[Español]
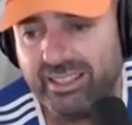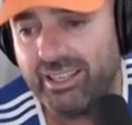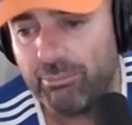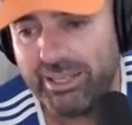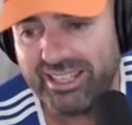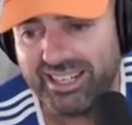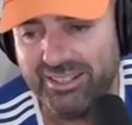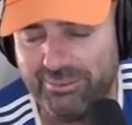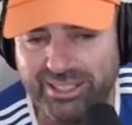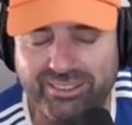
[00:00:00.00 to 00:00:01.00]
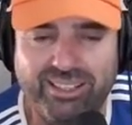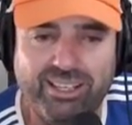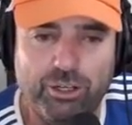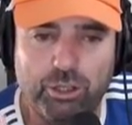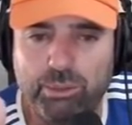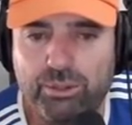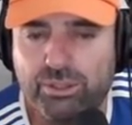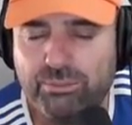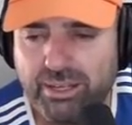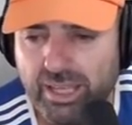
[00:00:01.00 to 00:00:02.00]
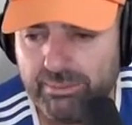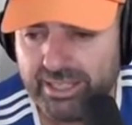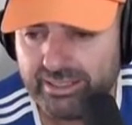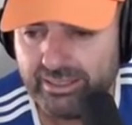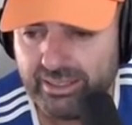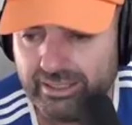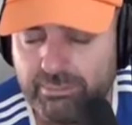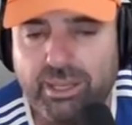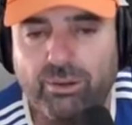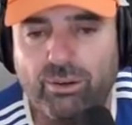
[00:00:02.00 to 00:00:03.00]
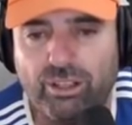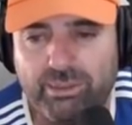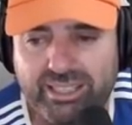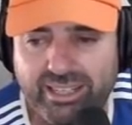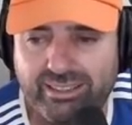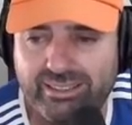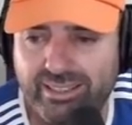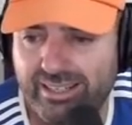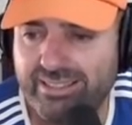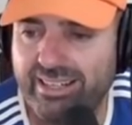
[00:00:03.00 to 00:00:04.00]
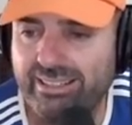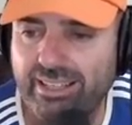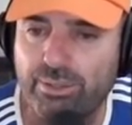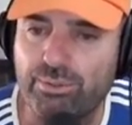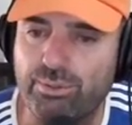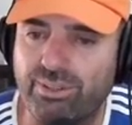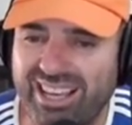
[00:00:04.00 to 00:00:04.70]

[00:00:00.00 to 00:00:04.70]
¿Qué opinará? Bueno, o puedo sobrevivir eh, también con Genome 338.